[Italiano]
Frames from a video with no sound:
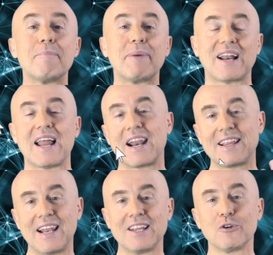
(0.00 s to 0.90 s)
a parlare
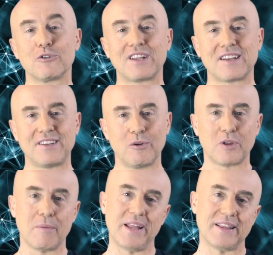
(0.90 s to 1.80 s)
della nostra
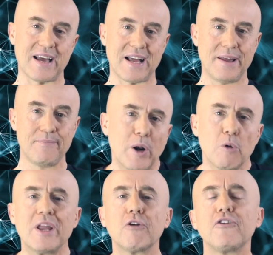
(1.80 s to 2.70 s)
salute mentale,
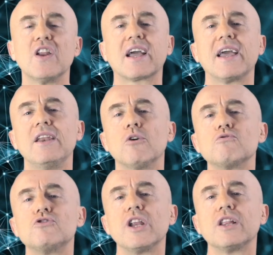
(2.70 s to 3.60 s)
perlomeno fino a che
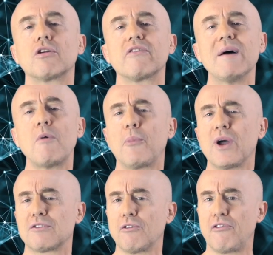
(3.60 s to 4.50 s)
non ci ritroviamo
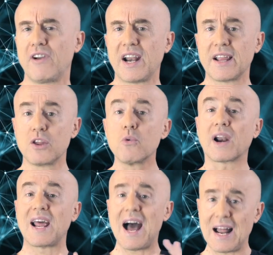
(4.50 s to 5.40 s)
poi a soffrire di un
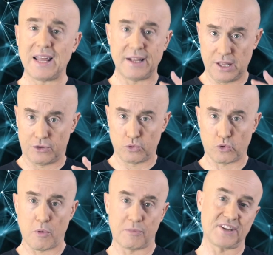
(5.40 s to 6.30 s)
reale
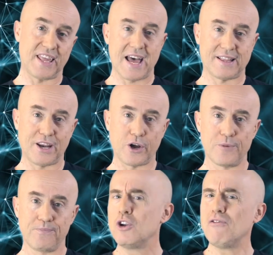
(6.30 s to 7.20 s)
disturbo
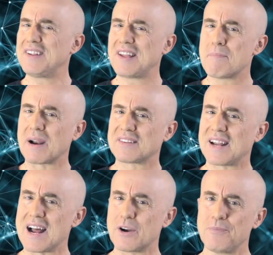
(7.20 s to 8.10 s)
psichiatrico. Non vi sembra
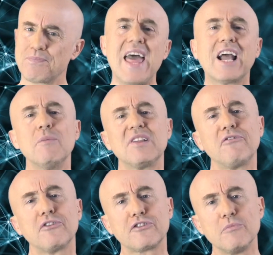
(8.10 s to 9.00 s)
strano? È come
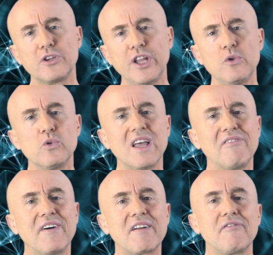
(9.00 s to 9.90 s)
se fossimo tenuti a
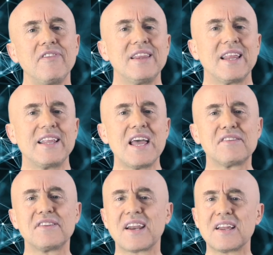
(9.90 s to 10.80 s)
far finta di
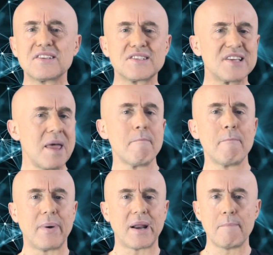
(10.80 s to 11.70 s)
essere
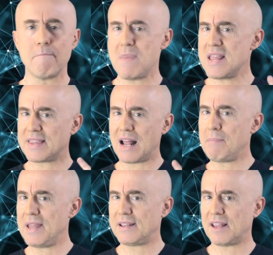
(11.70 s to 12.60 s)
sempre
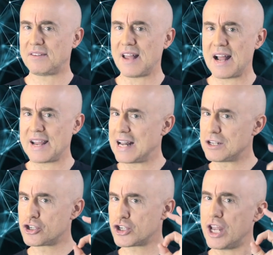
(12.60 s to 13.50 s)
mentalmente sani
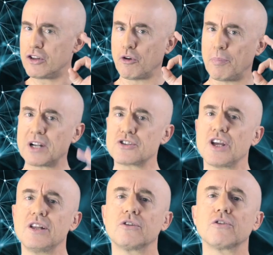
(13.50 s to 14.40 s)
al
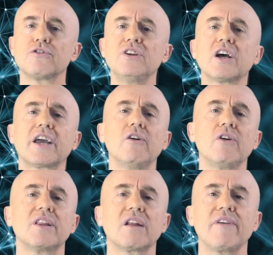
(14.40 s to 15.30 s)
100% sino a che non
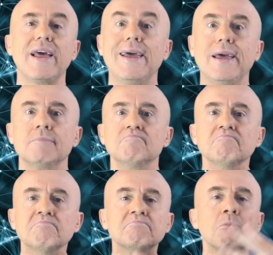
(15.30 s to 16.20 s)
interviene
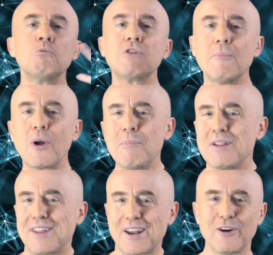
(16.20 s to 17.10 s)
un demone
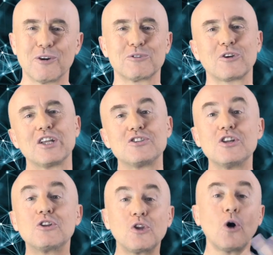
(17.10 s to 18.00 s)
misterioso che
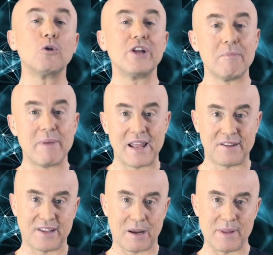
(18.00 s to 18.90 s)
ci toglie il
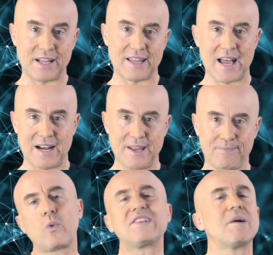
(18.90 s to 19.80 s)
benessere mentale.
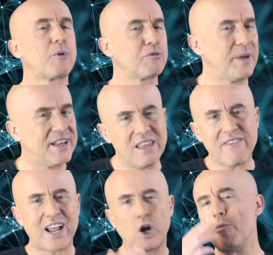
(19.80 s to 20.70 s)
Questa
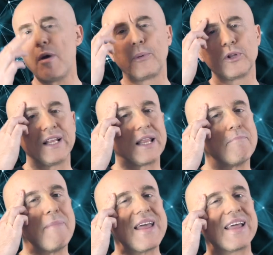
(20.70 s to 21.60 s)
prospettiva è, come potete
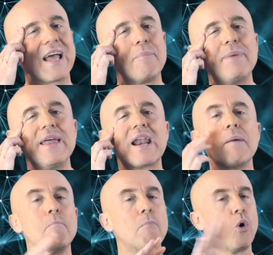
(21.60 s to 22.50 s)
ben
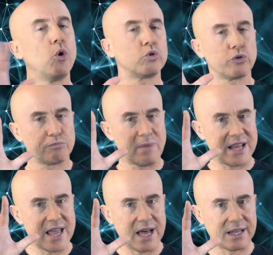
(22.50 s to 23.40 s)
capire, molto
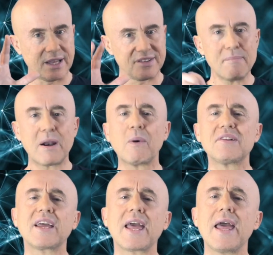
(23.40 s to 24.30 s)
sbagliata. Sembra
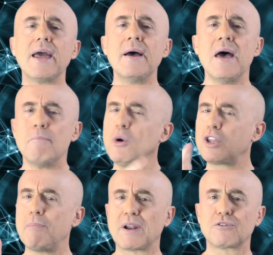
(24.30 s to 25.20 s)
quasi che
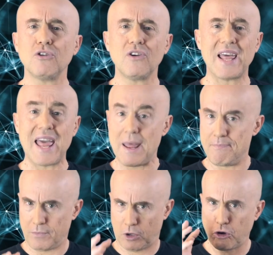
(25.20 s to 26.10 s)
molte persone
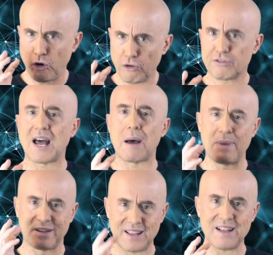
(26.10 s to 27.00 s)
e, cosa
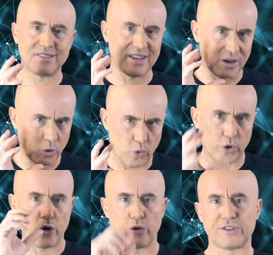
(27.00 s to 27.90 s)
abbastanza
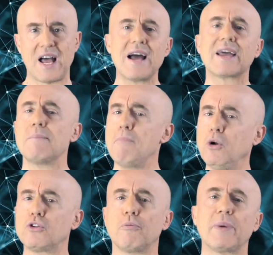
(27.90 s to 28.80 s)
curiosa, anche
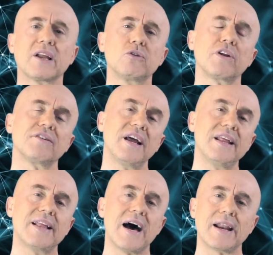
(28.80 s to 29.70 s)
molti operatori
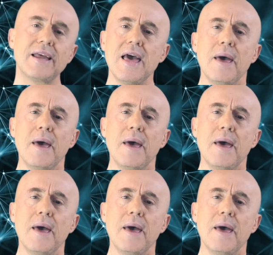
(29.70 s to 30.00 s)
sanitari